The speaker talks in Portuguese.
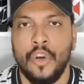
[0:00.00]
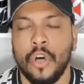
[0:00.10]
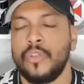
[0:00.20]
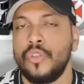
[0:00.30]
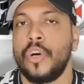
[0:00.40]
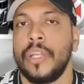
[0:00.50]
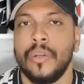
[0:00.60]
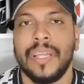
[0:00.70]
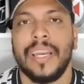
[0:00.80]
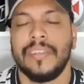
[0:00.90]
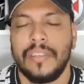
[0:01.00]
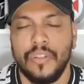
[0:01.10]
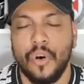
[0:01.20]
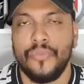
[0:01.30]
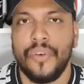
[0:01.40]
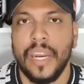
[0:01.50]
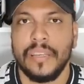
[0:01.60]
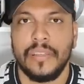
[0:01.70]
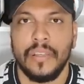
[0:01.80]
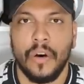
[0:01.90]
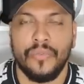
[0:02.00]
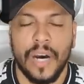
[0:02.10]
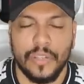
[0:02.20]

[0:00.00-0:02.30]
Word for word: e outro jogador teria sido oferecido ao